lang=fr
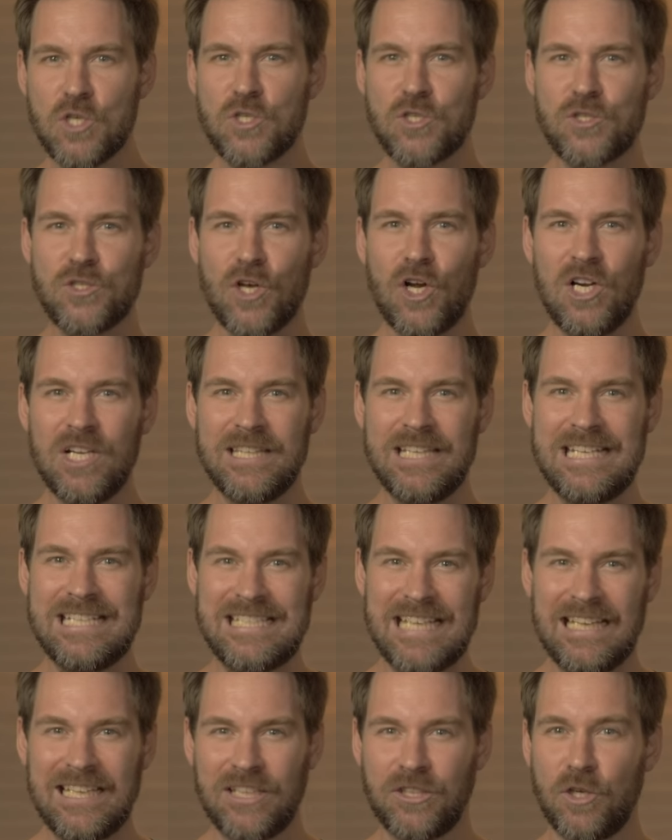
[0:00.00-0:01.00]
Seuls
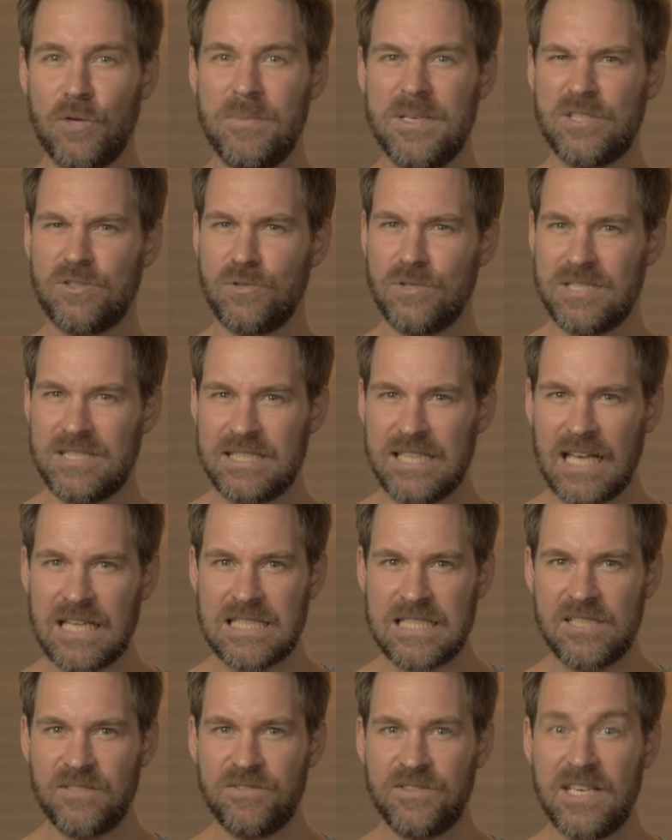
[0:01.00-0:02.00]
des anatomistes
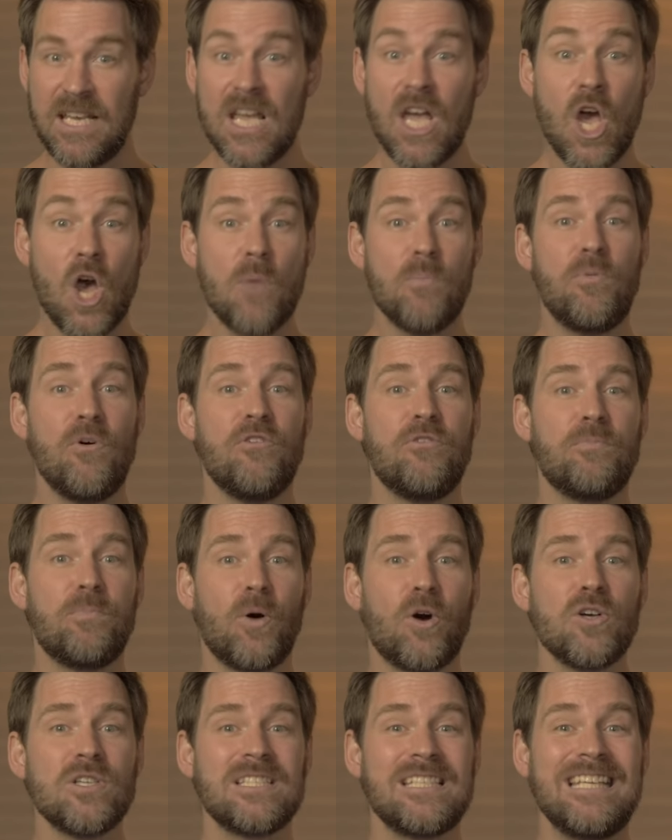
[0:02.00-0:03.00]
certifiés peuvent
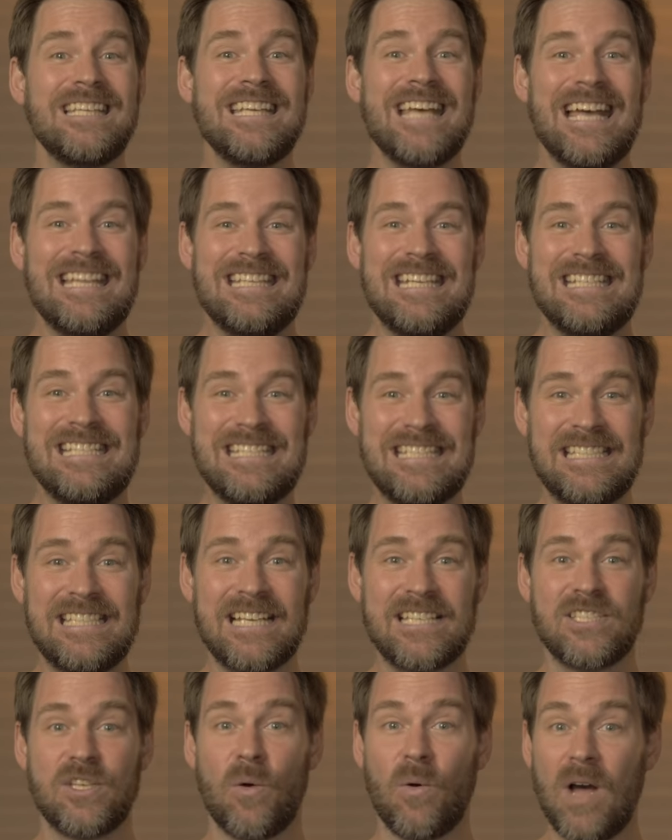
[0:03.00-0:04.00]
procéder à des
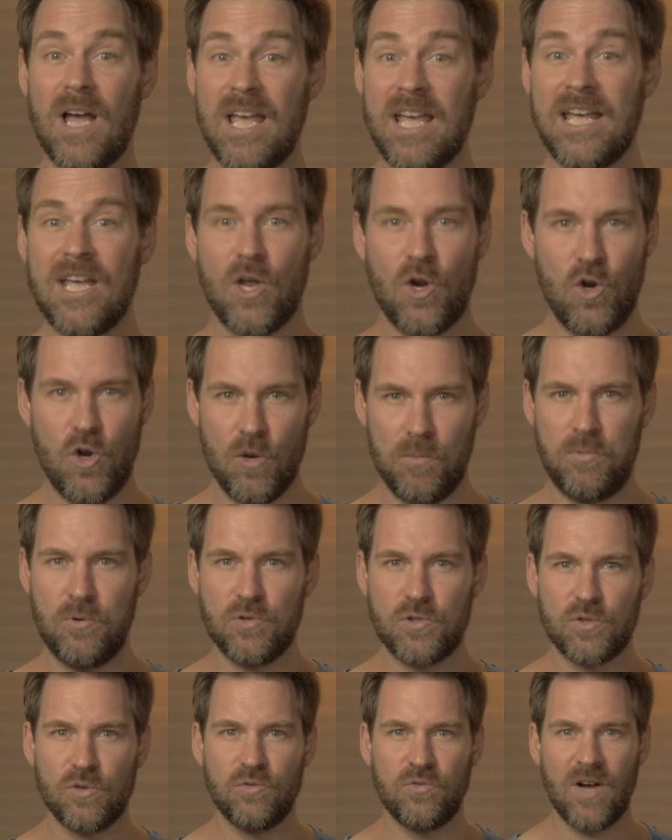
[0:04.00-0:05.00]
dissections et, le plus
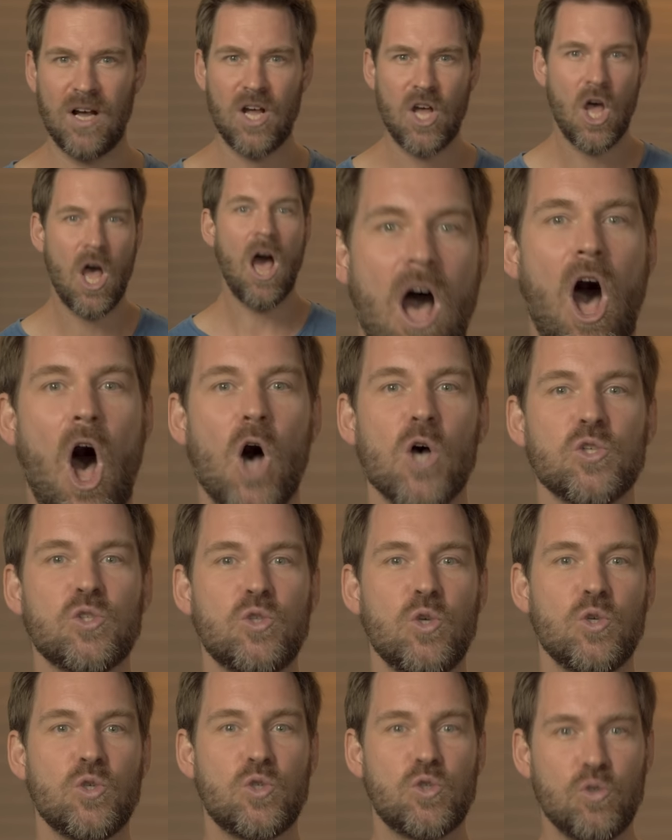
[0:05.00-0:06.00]
souvent, en
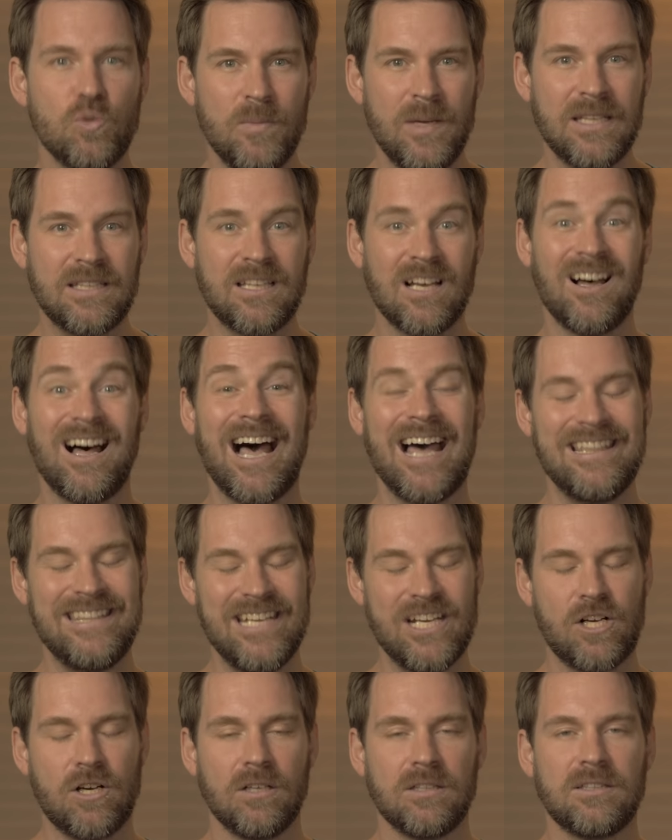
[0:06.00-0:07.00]
se soumettant à
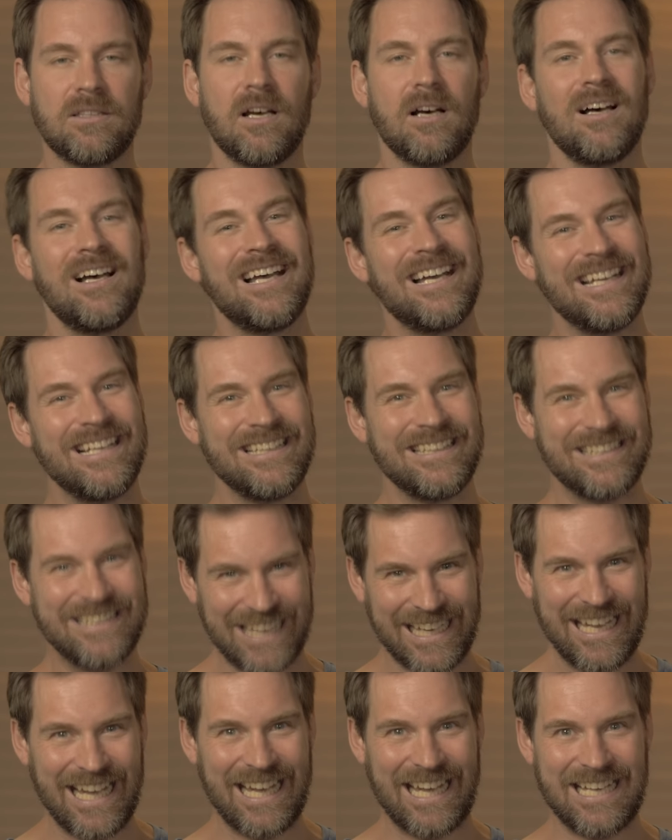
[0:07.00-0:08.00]
des quotas
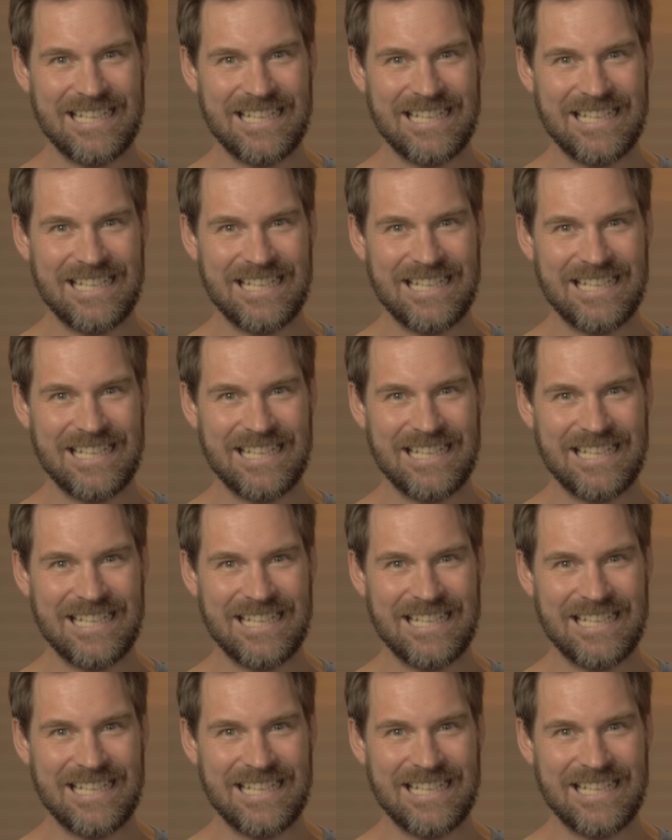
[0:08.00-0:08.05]
très